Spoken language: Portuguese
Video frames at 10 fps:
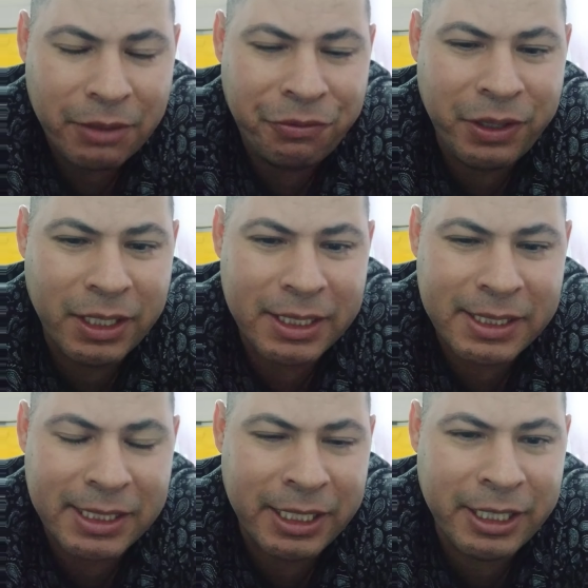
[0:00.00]

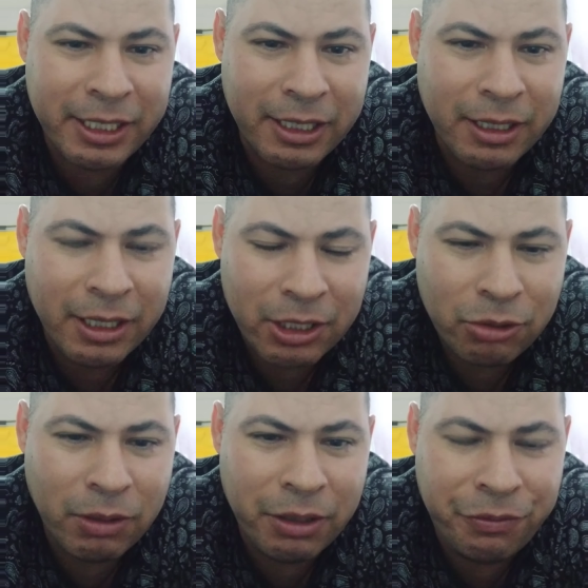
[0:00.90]
financeira,
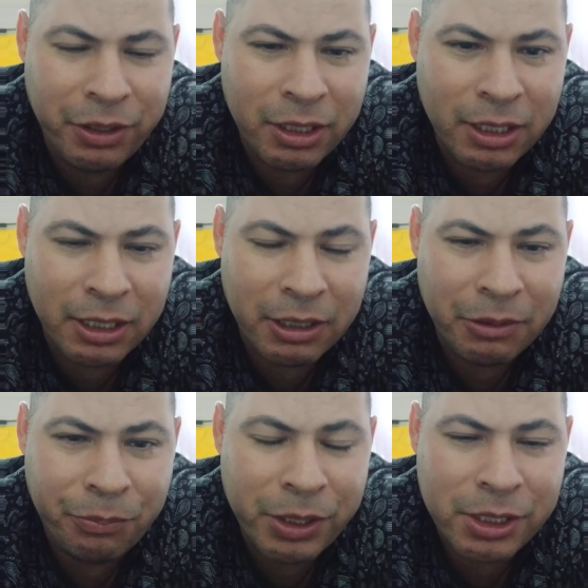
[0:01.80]
tua vida
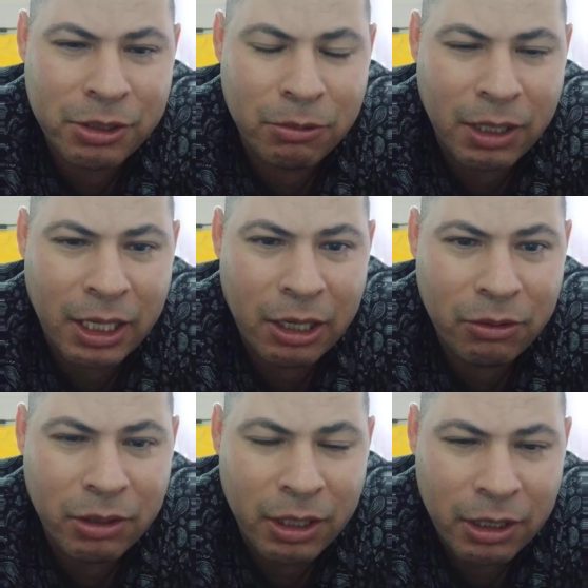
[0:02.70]

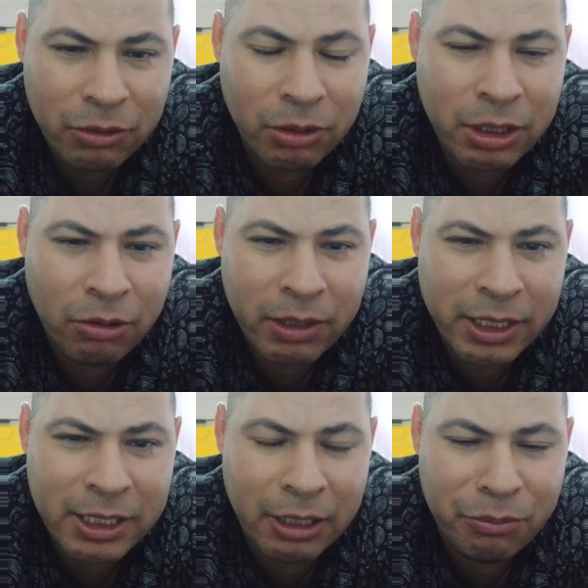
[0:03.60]
pessoal, no teu
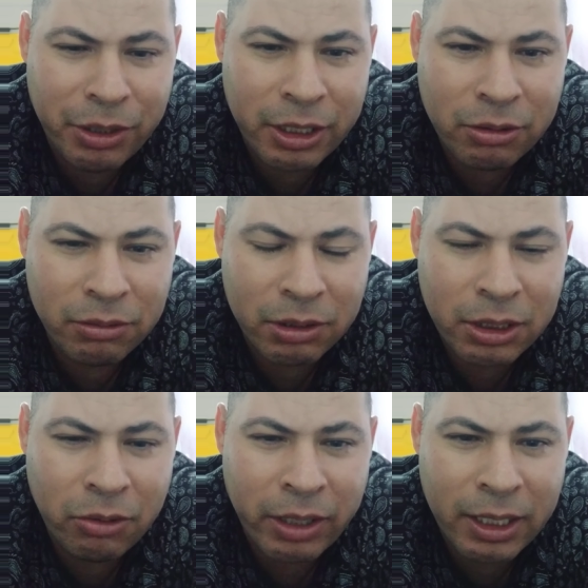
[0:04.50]
casamento, no
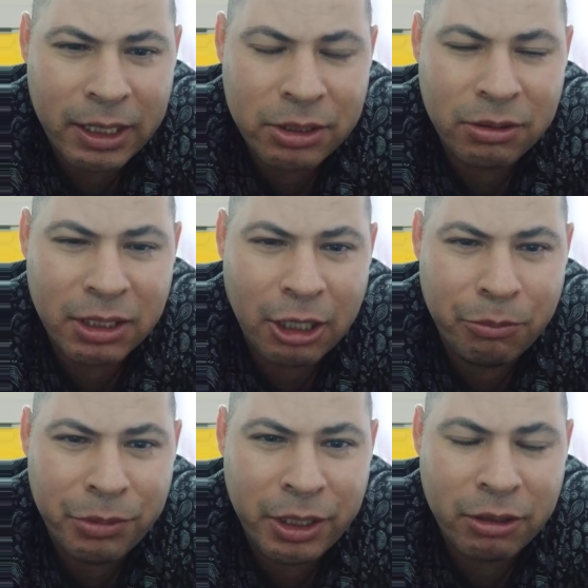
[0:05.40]
teu
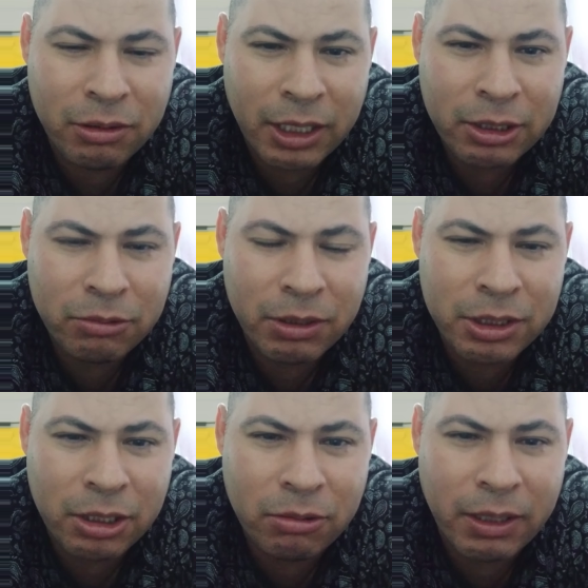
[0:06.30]
relacionamento, na tua
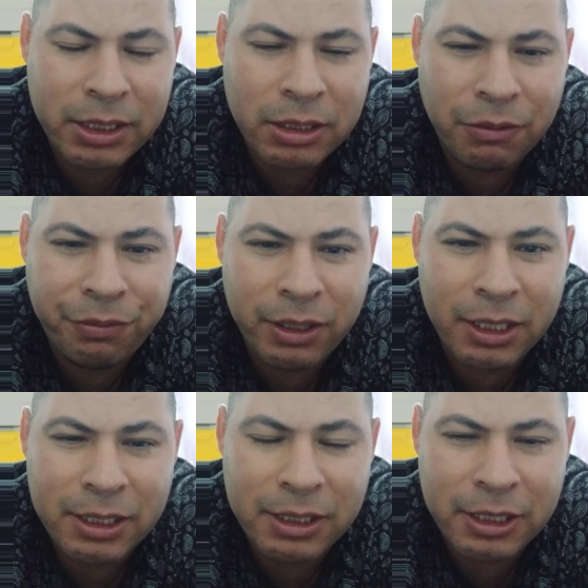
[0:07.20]
situação
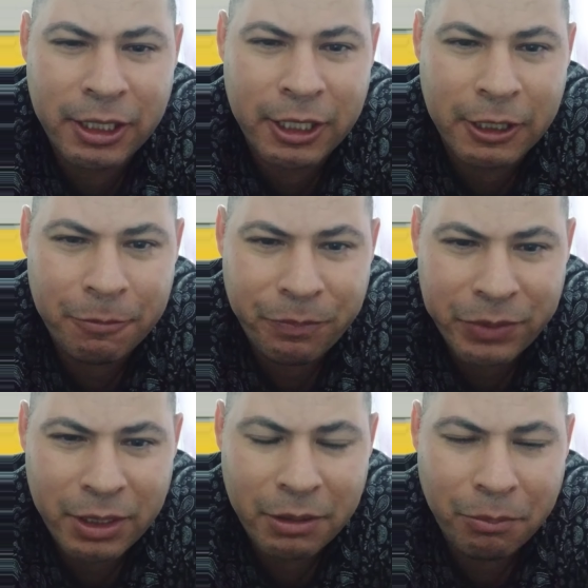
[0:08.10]
financeira,
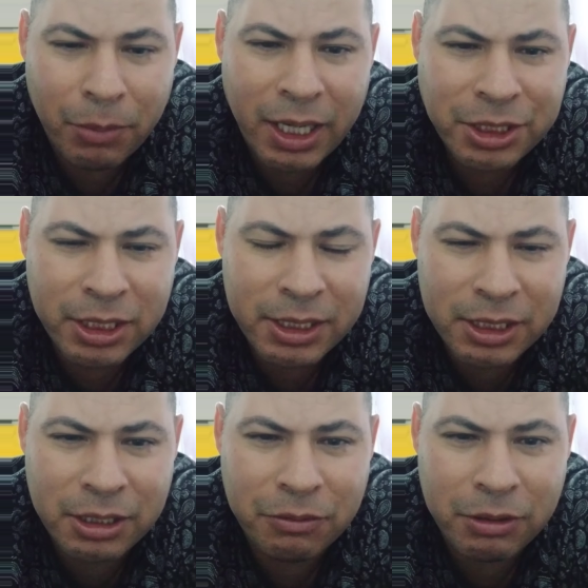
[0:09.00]
basta
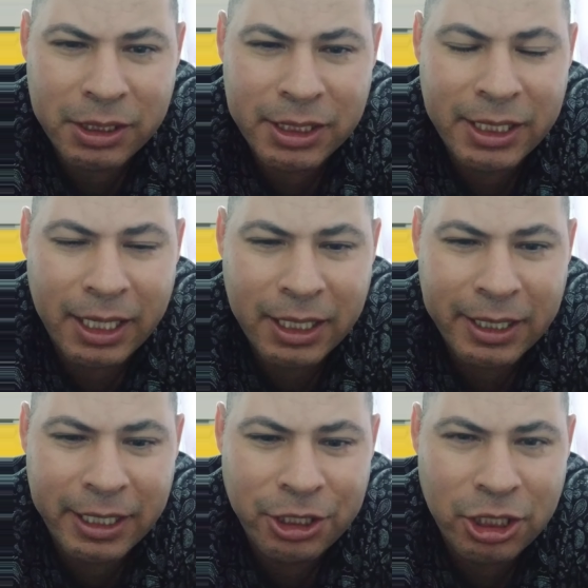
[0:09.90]
sim você
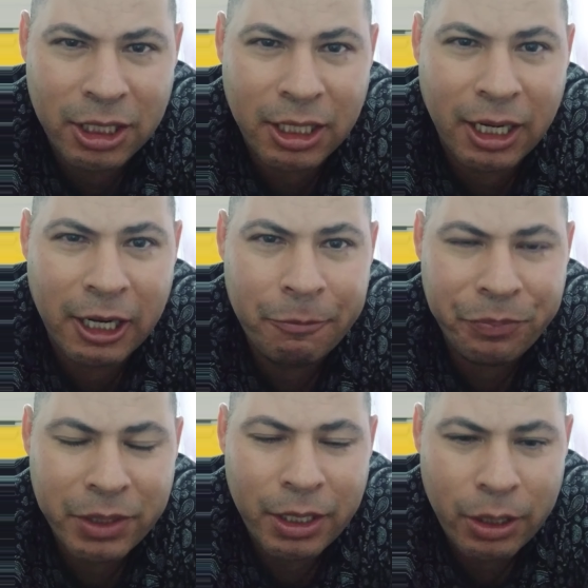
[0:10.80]
acreditar,
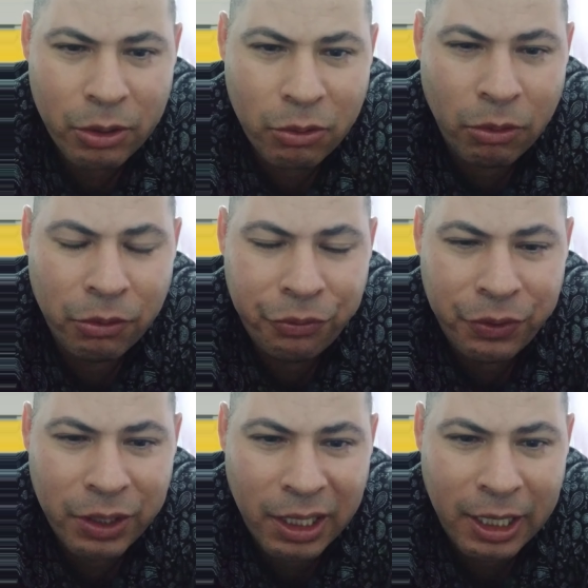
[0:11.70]

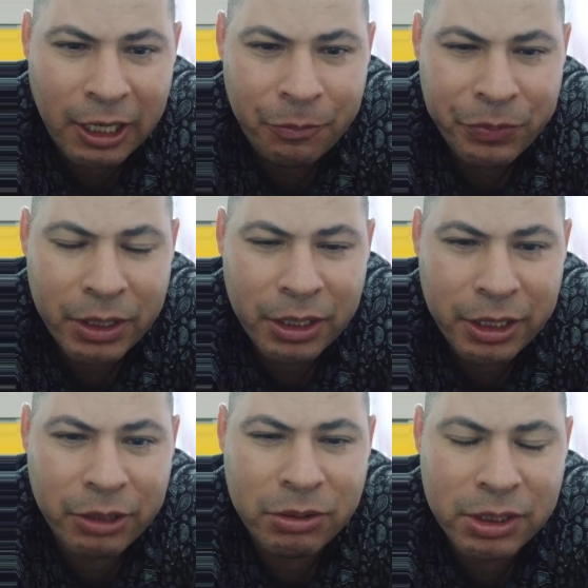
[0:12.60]
confiar
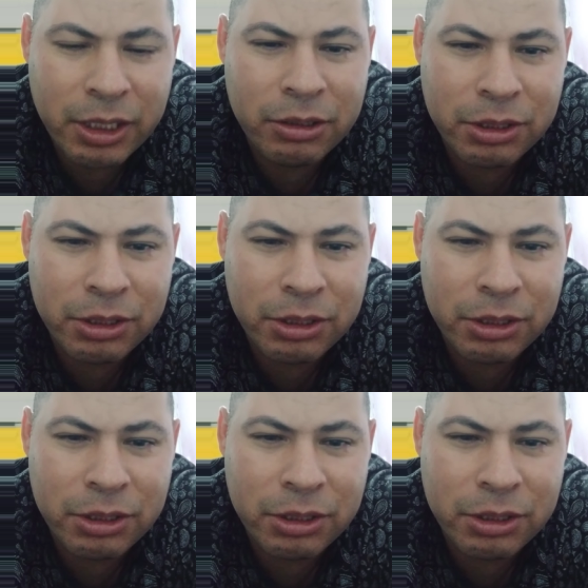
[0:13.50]
que o Senhor